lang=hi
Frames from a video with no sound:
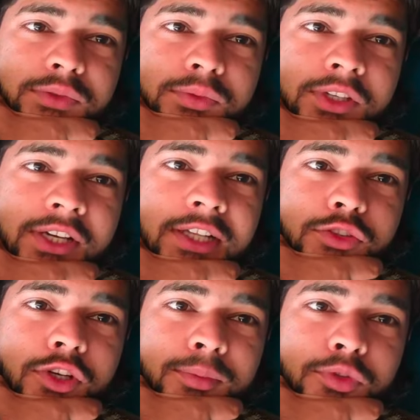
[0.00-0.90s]
रात को हम
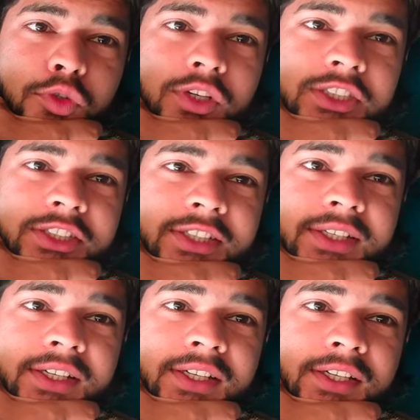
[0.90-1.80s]
सो गए थे
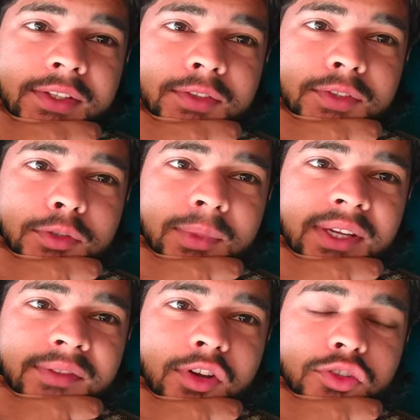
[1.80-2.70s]
तो मैं
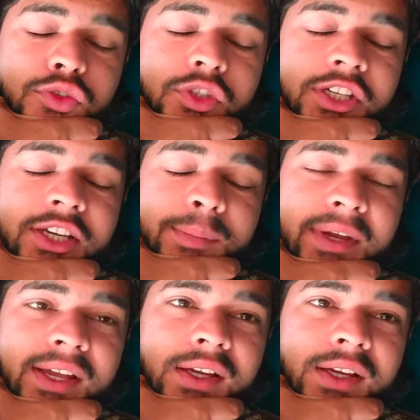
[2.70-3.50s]
व्लॉग शूट नहीं कर पाया